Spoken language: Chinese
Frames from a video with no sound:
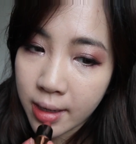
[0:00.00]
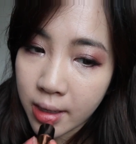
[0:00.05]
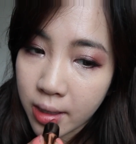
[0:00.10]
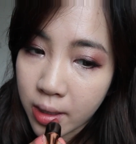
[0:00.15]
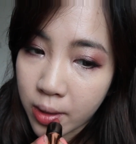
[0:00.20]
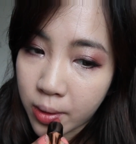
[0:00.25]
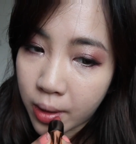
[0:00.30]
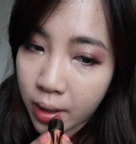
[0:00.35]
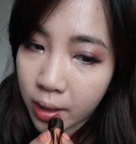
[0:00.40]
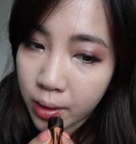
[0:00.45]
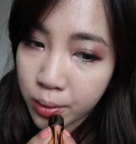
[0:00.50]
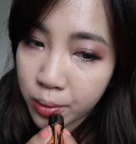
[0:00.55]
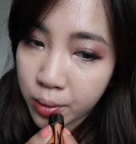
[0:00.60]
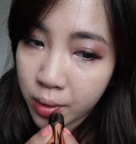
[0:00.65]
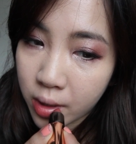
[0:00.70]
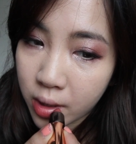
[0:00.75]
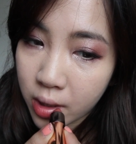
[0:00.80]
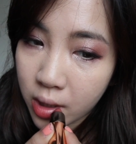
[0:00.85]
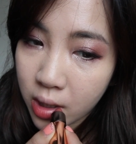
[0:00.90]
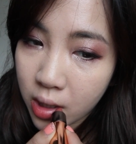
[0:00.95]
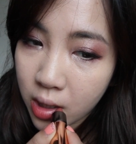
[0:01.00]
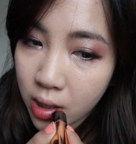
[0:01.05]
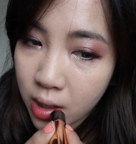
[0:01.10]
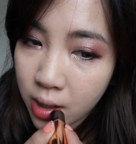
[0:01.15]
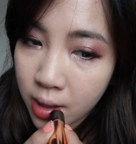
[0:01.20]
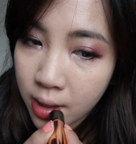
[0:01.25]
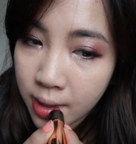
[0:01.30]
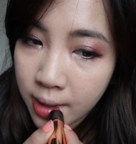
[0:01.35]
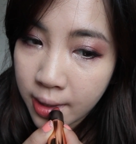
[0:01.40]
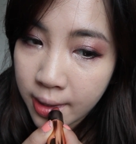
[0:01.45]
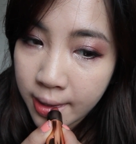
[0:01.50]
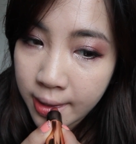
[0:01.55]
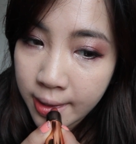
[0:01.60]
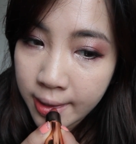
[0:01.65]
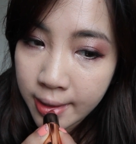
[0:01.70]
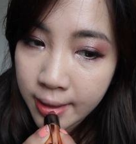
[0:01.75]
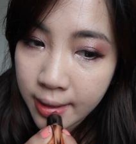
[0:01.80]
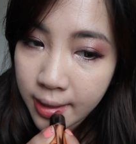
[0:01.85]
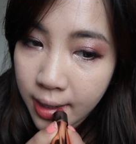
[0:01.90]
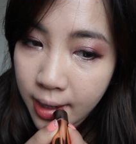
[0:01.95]
很滑顺，
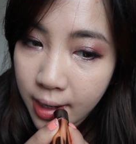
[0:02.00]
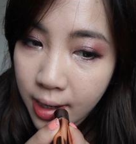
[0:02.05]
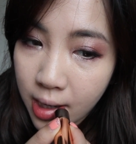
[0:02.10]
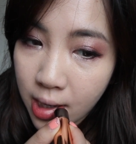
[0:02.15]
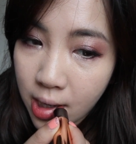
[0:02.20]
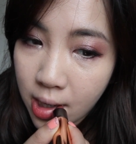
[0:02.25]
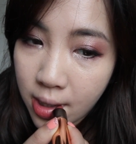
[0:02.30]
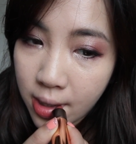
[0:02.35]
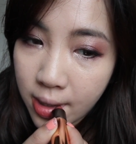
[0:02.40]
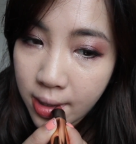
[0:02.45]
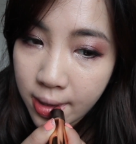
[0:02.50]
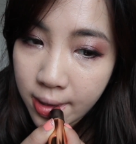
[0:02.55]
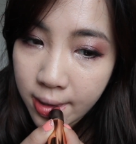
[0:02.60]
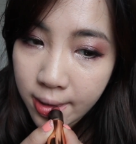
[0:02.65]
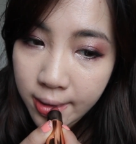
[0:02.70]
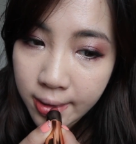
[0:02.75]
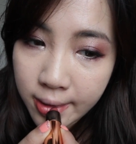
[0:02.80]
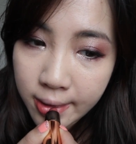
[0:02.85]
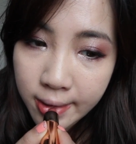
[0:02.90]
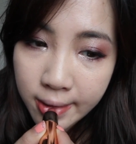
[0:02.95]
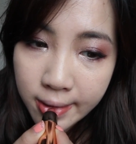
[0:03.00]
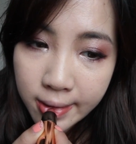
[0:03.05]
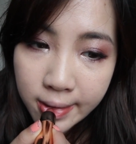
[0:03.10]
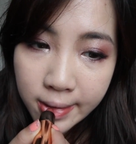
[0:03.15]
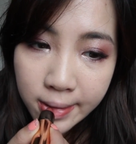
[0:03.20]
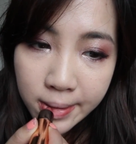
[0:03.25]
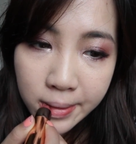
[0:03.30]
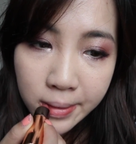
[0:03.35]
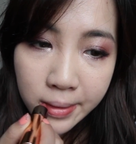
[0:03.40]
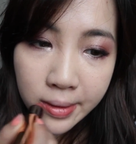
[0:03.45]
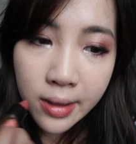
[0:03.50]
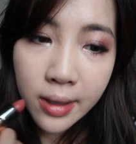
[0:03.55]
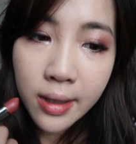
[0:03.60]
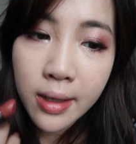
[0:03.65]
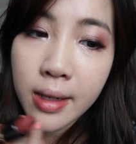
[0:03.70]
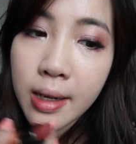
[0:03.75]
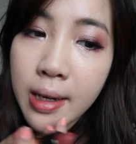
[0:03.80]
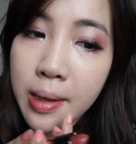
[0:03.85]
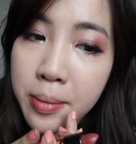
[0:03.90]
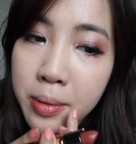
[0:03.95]
然后显色度也
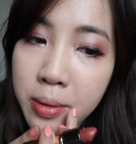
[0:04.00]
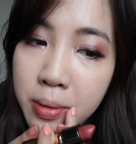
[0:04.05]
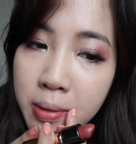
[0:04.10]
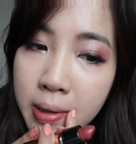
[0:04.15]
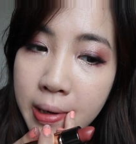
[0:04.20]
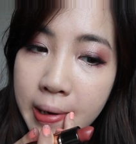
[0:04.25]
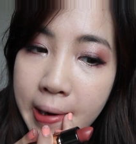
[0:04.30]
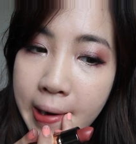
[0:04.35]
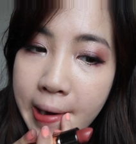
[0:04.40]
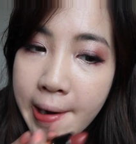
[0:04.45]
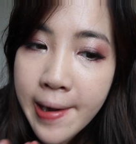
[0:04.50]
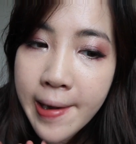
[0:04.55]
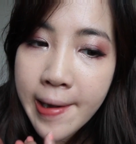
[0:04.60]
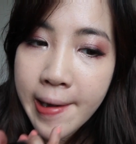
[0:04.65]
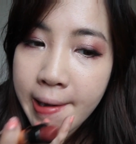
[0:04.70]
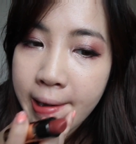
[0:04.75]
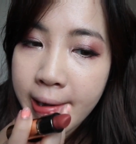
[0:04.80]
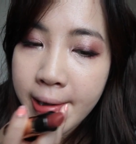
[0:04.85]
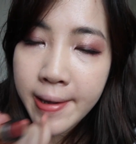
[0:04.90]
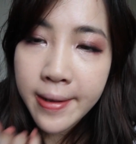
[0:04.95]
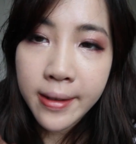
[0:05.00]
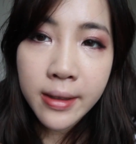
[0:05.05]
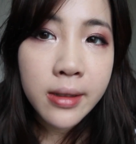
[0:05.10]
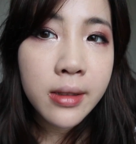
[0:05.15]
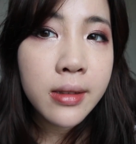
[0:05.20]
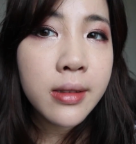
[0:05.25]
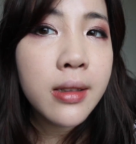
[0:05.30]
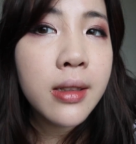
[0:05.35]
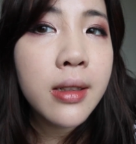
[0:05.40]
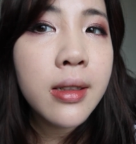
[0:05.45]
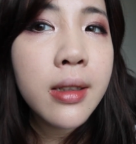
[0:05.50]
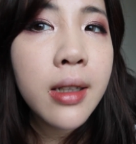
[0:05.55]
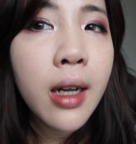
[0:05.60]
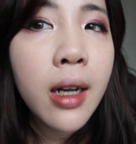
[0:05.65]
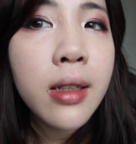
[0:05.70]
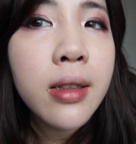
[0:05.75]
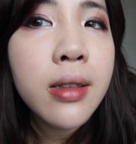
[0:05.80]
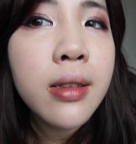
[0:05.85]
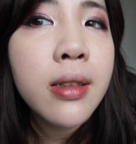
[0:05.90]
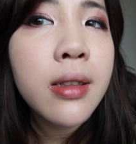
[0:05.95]
还不错，遮
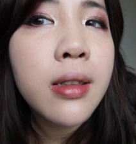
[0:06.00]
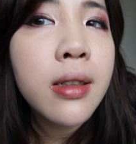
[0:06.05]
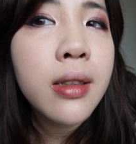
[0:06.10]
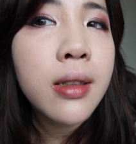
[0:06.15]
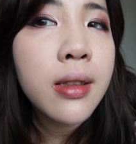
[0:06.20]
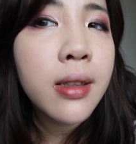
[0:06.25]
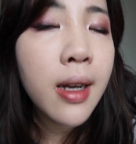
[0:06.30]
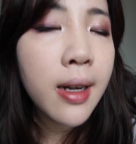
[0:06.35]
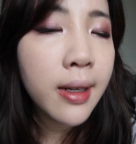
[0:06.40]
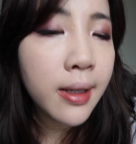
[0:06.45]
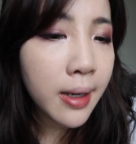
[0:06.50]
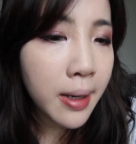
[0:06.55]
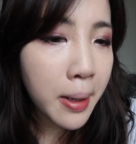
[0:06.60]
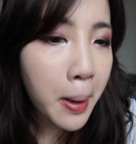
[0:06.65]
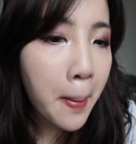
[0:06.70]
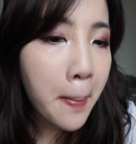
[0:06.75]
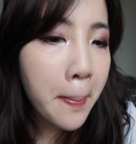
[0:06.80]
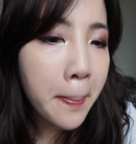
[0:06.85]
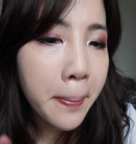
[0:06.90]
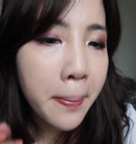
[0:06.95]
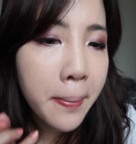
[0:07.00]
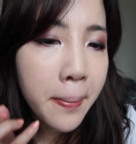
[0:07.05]
盖的能力大概